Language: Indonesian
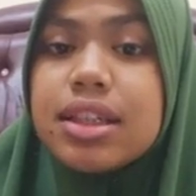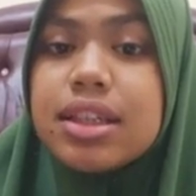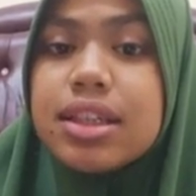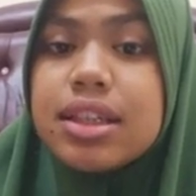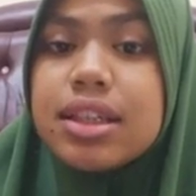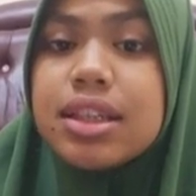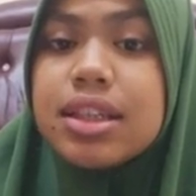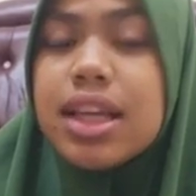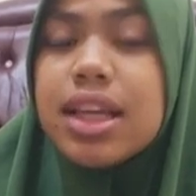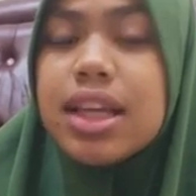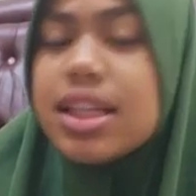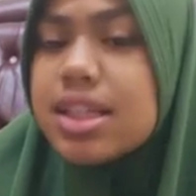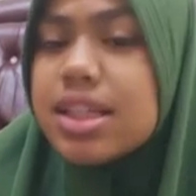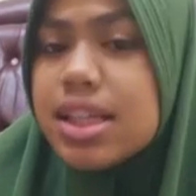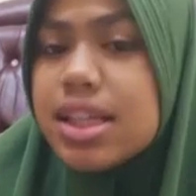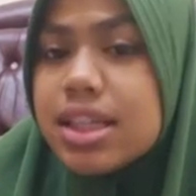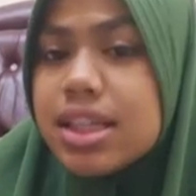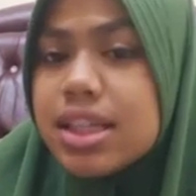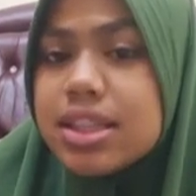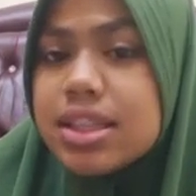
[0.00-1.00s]
that's
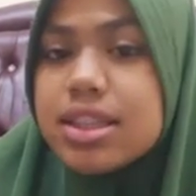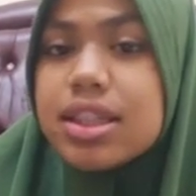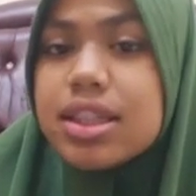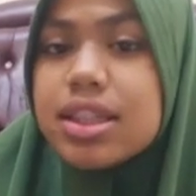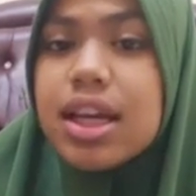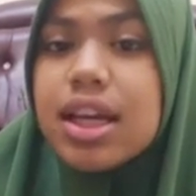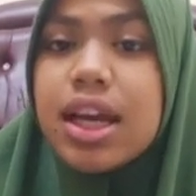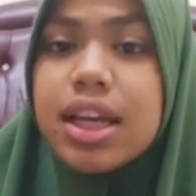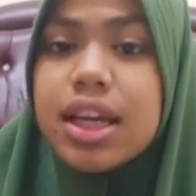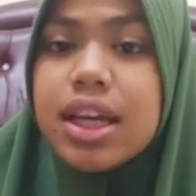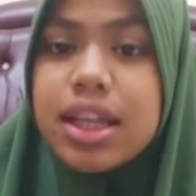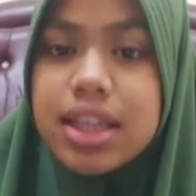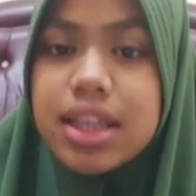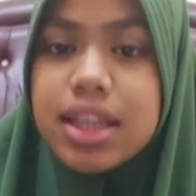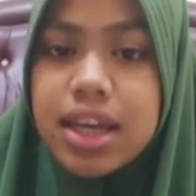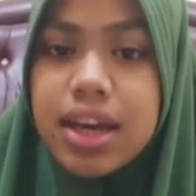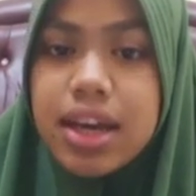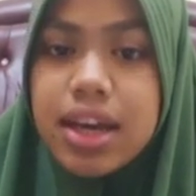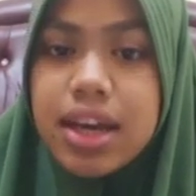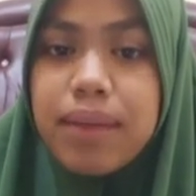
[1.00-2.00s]
it
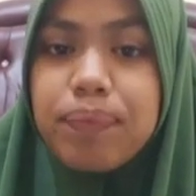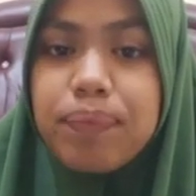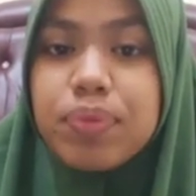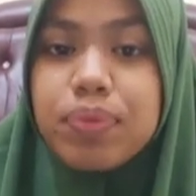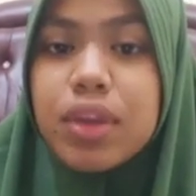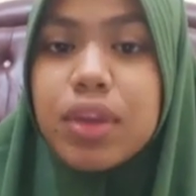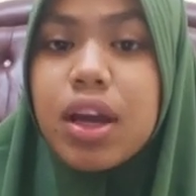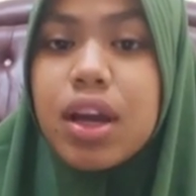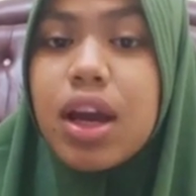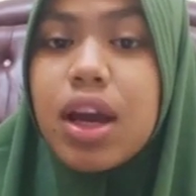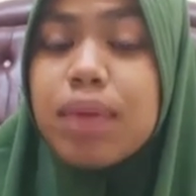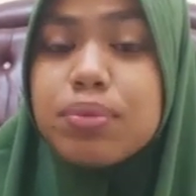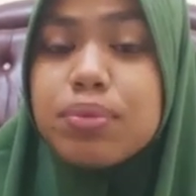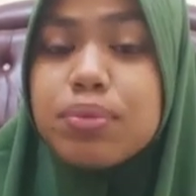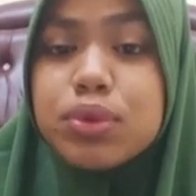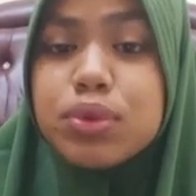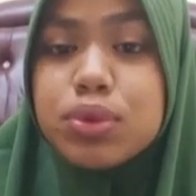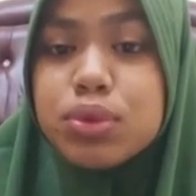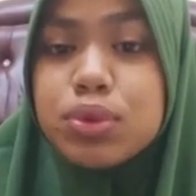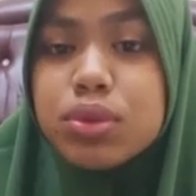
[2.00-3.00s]
akhirnya up
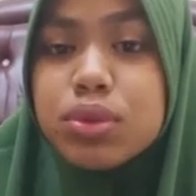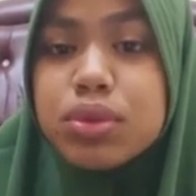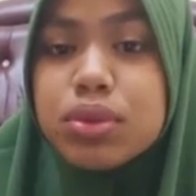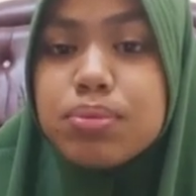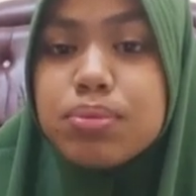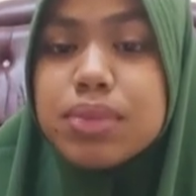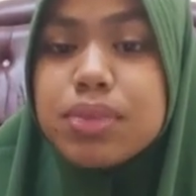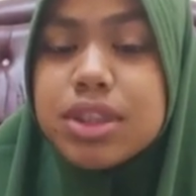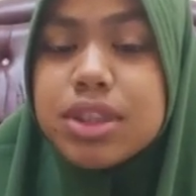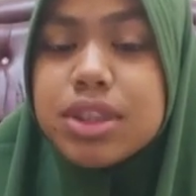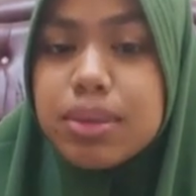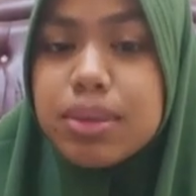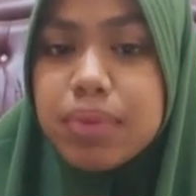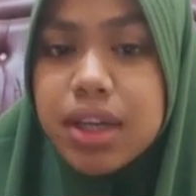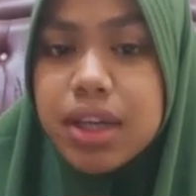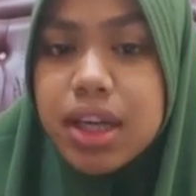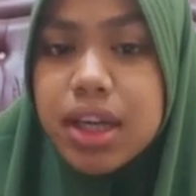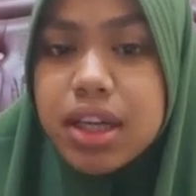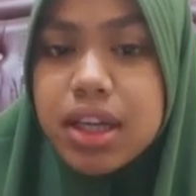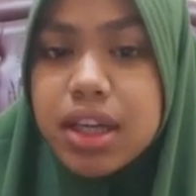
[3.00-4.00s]
to
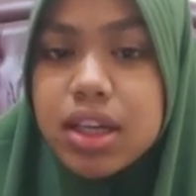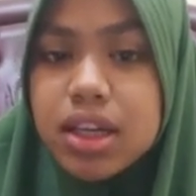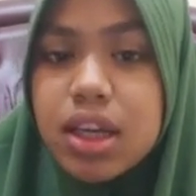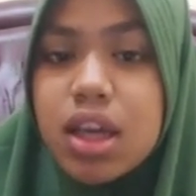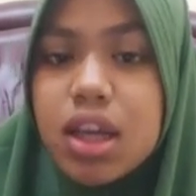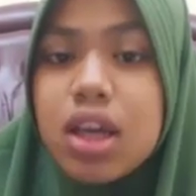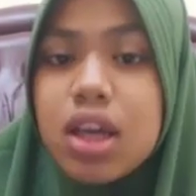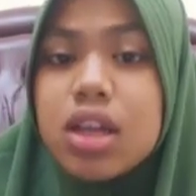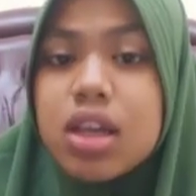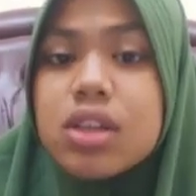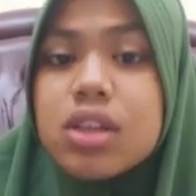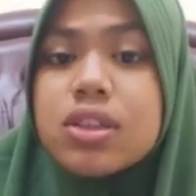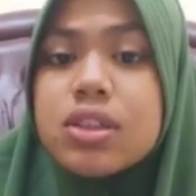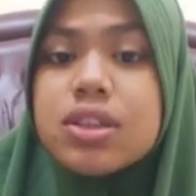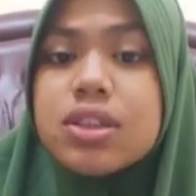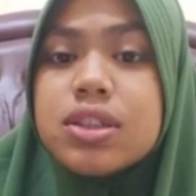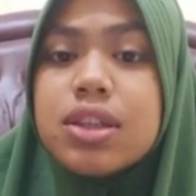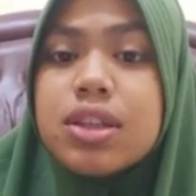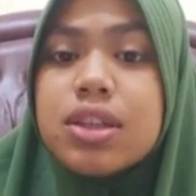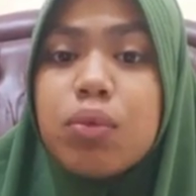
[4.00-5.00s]
pencapaian
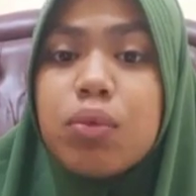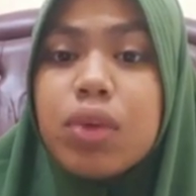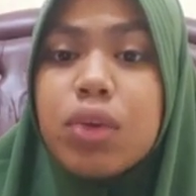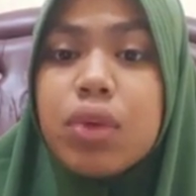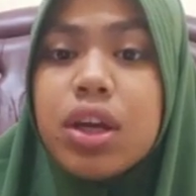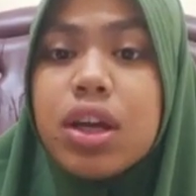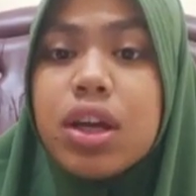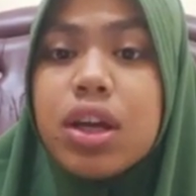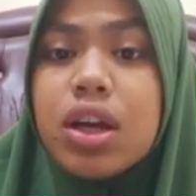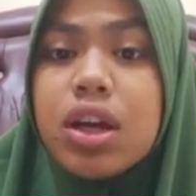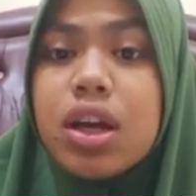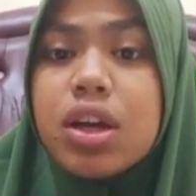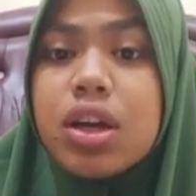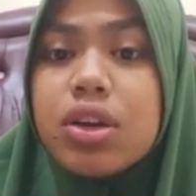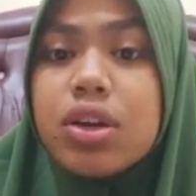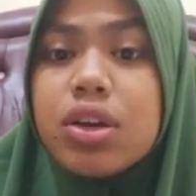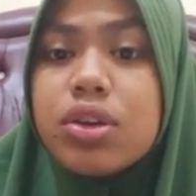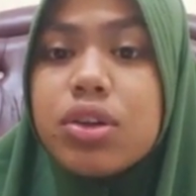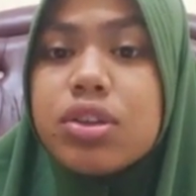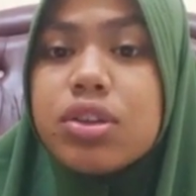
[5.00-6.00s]
Somewhere
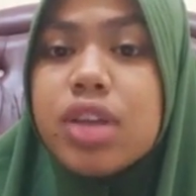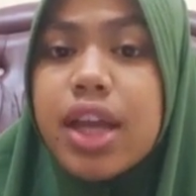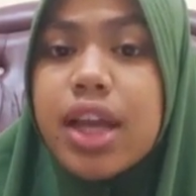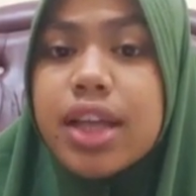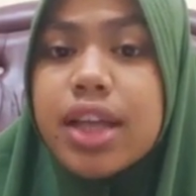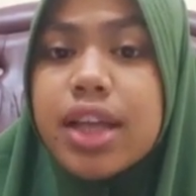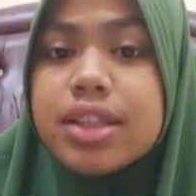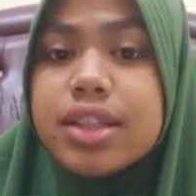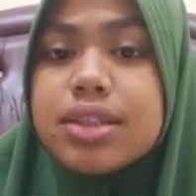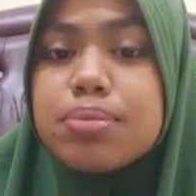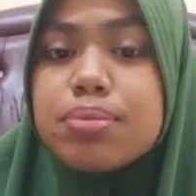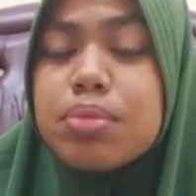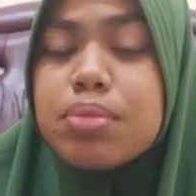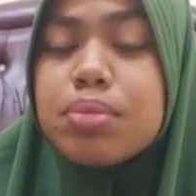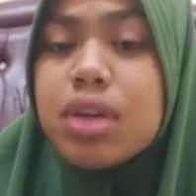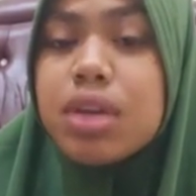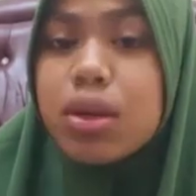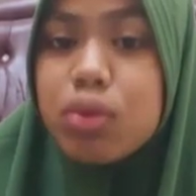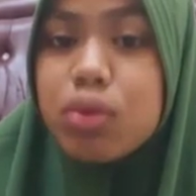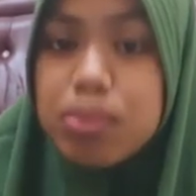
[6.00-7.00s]
are you dead
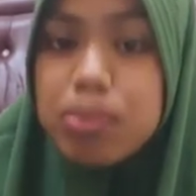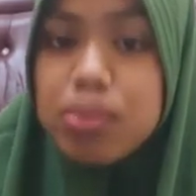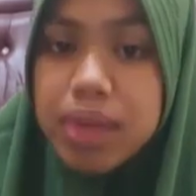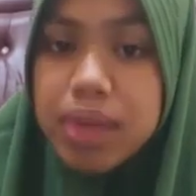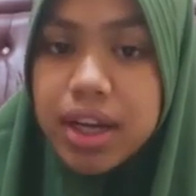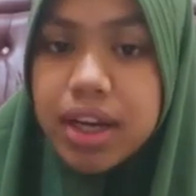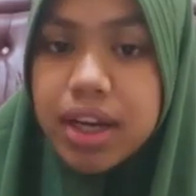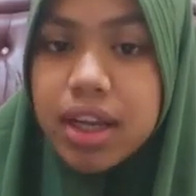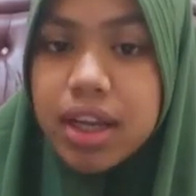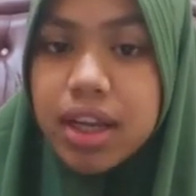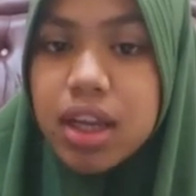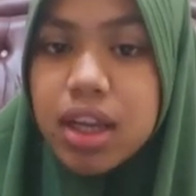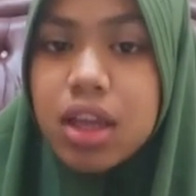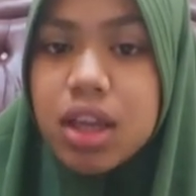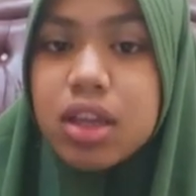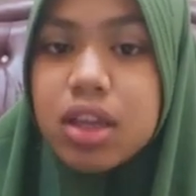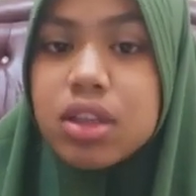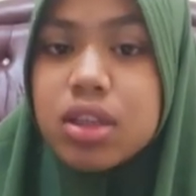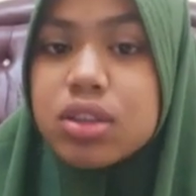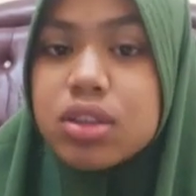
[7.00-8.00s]
berargumen.
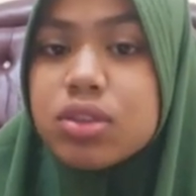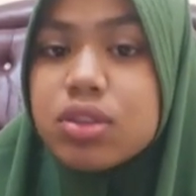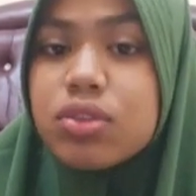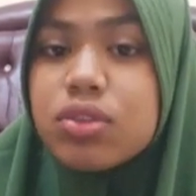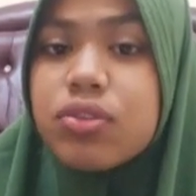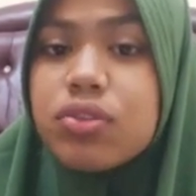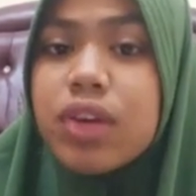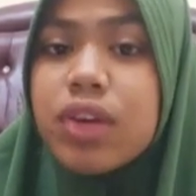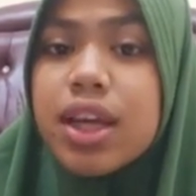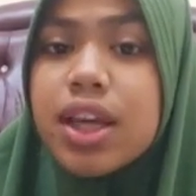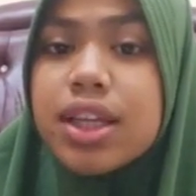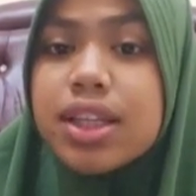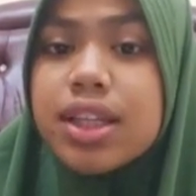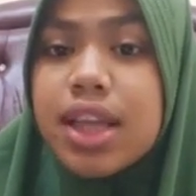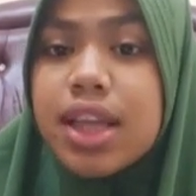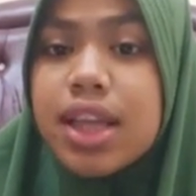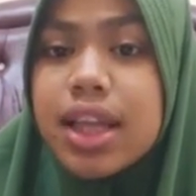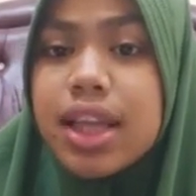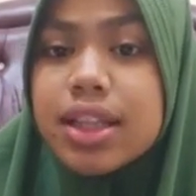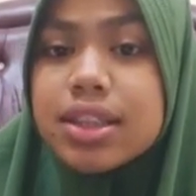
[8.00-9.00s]
To find
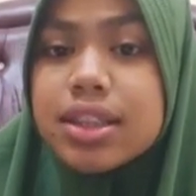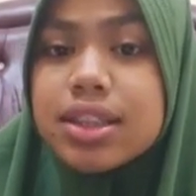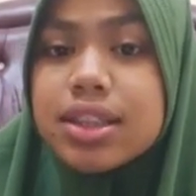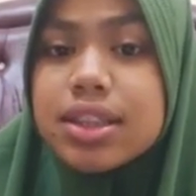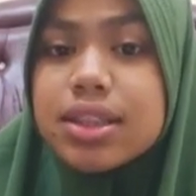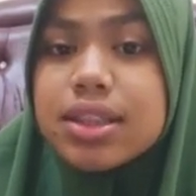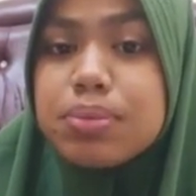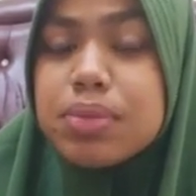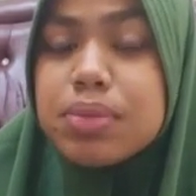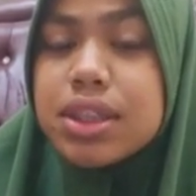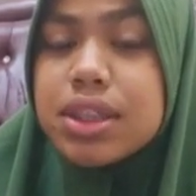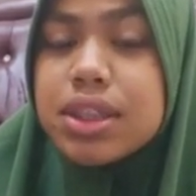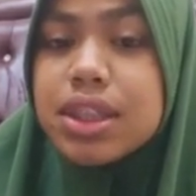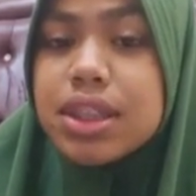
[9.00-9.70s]
that seperti